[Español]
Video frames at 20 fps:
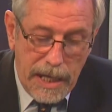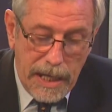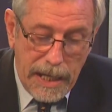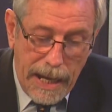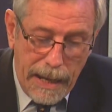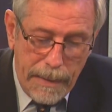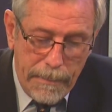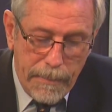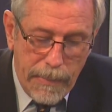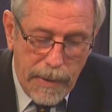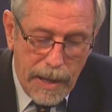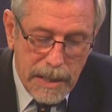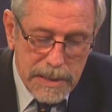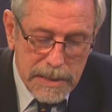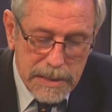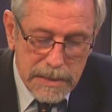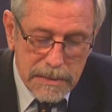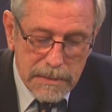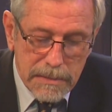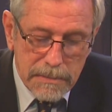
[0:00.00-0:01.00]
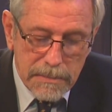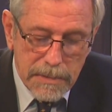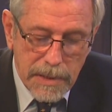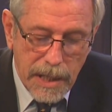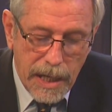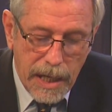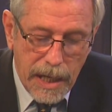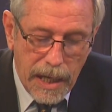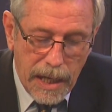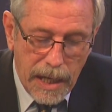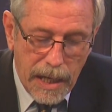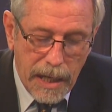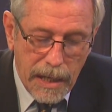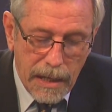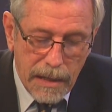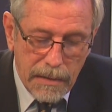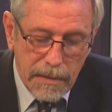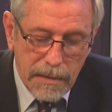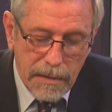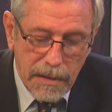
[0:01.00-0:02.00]
en ambas eh,
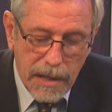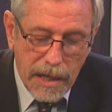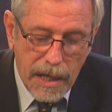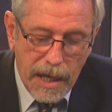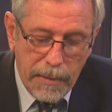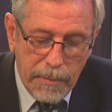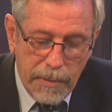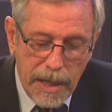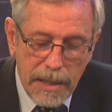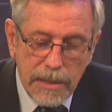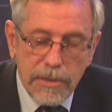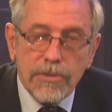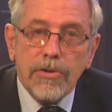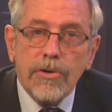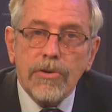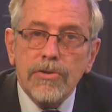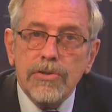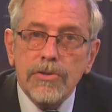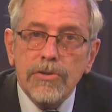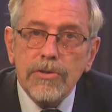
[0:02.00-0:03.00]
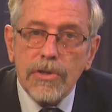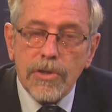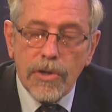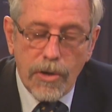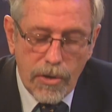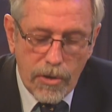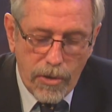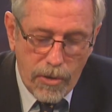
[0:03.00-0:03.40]
eventos ¿no?